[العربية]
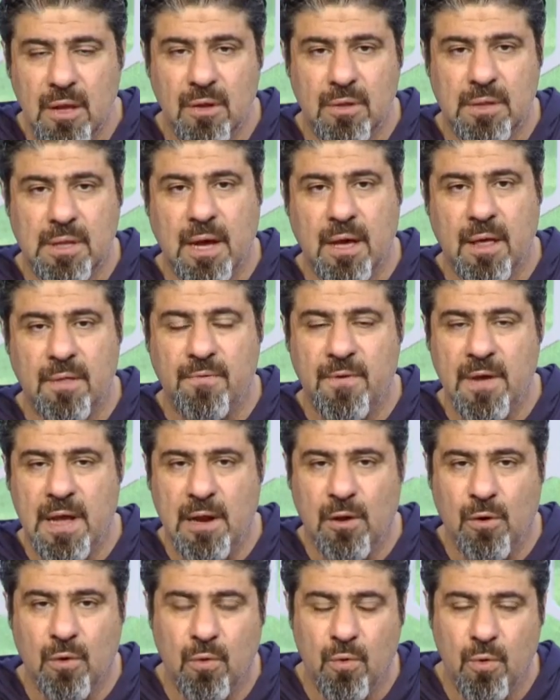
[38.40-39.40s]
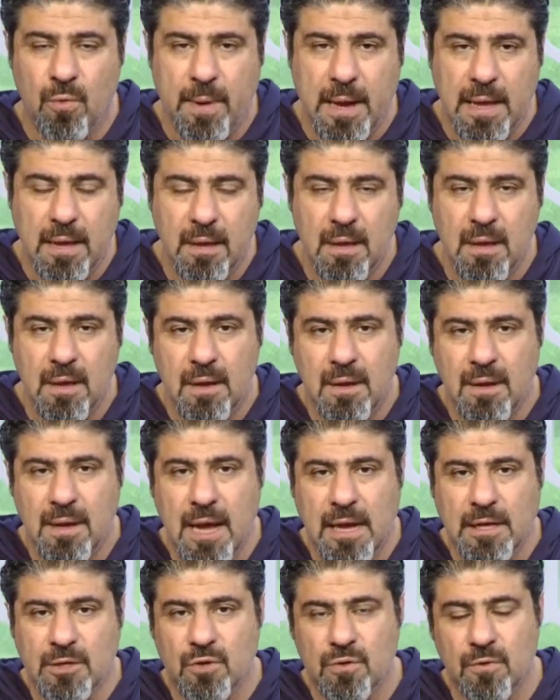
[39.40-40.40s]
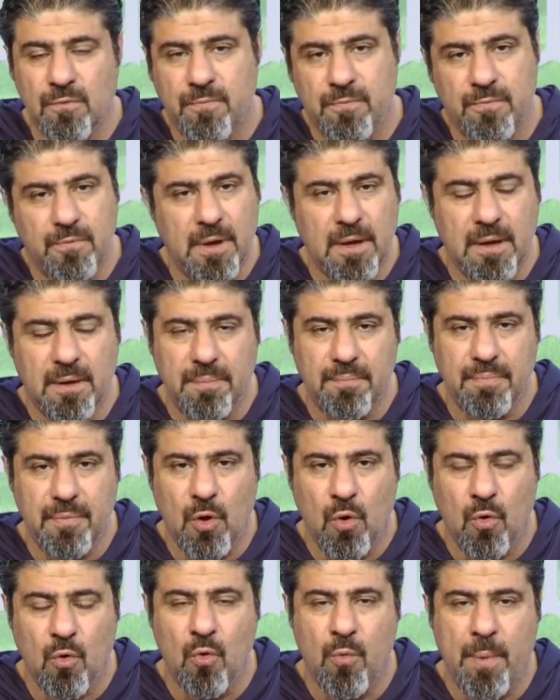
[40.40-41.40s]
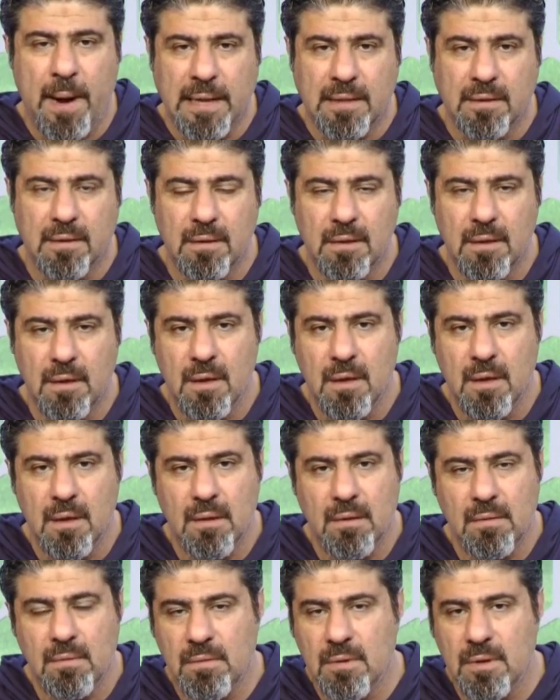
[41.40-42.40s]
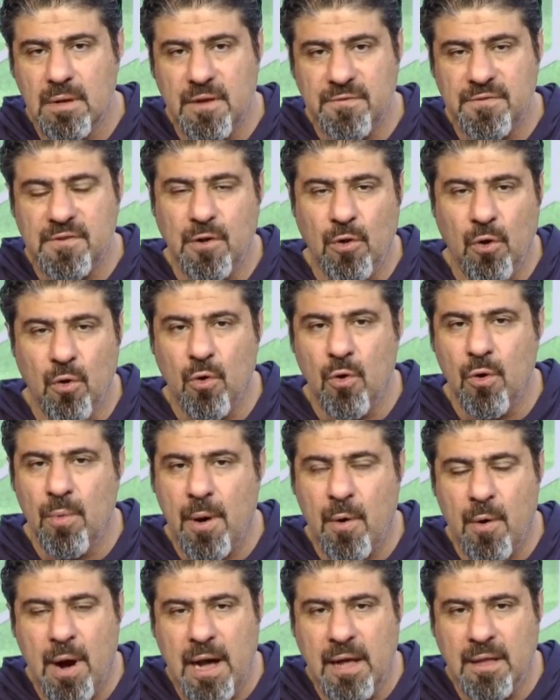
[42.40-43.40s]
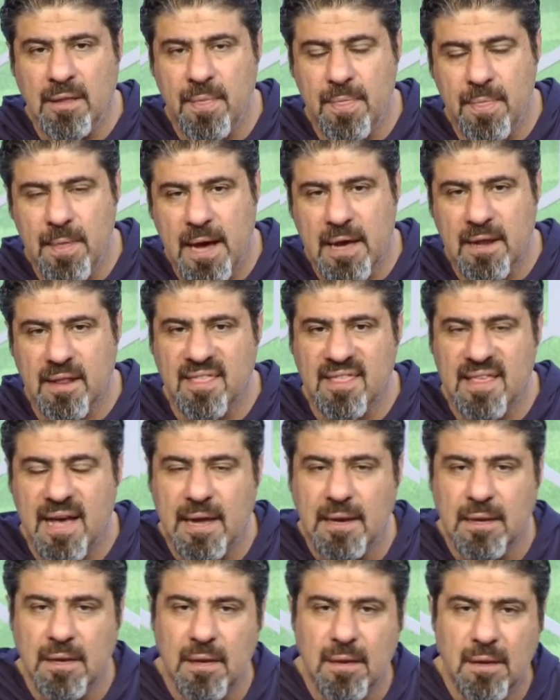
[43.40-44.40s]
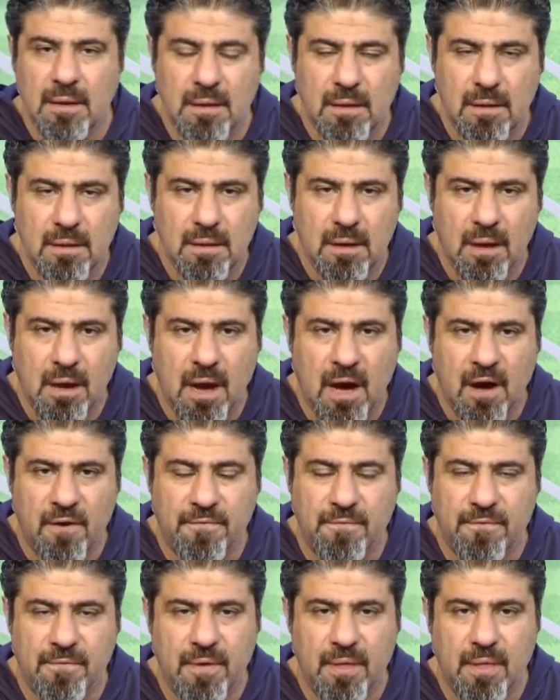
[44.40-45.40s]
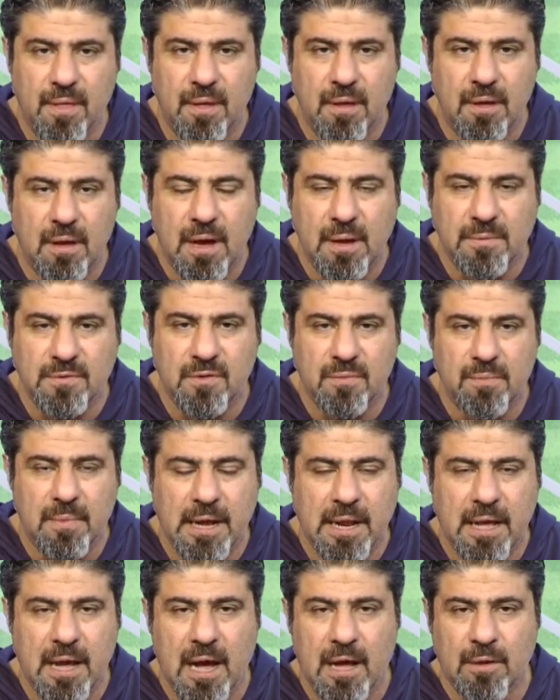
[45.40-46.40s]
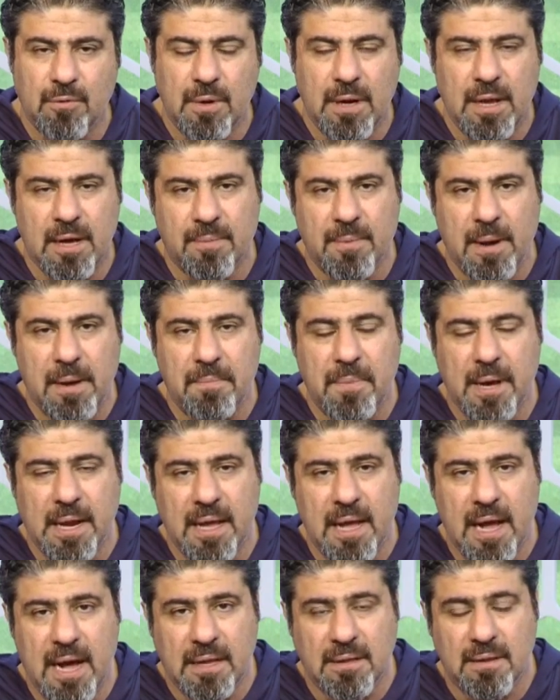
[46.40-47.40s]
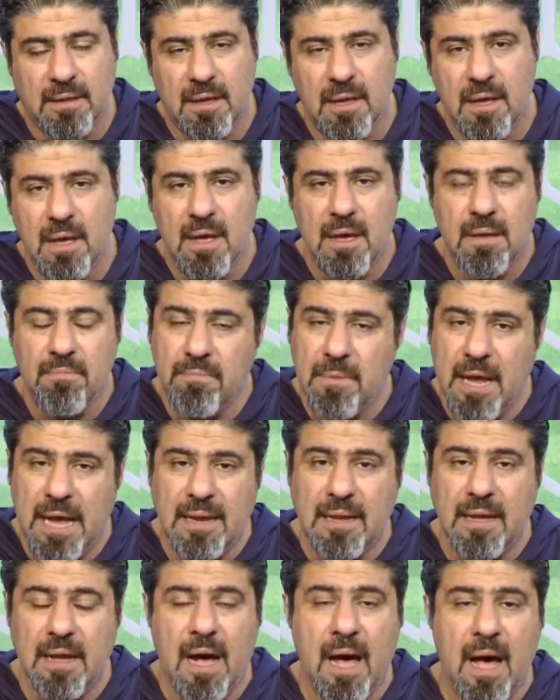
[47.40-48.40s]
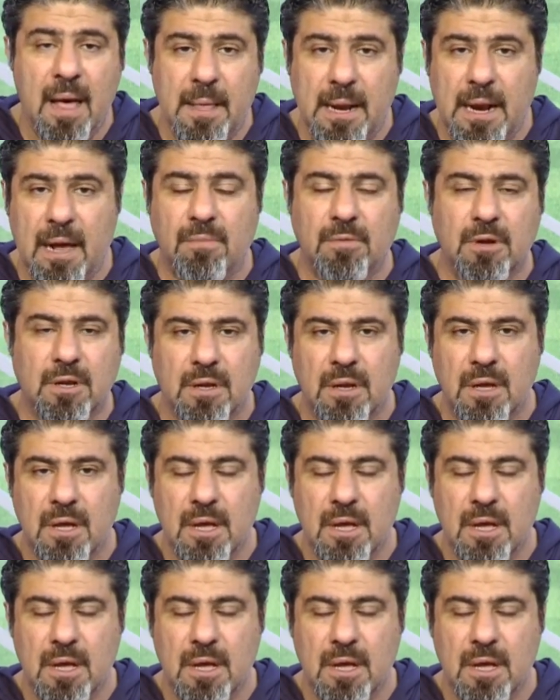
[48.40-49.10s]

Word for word: يتخذ فيها العقوبه قاعد نشوف آه، عقوبات نفس العقوبه واحد انذار الثاني ايقاف آه، خمس مباريات ولا اربع مباريات يعني هذا الامر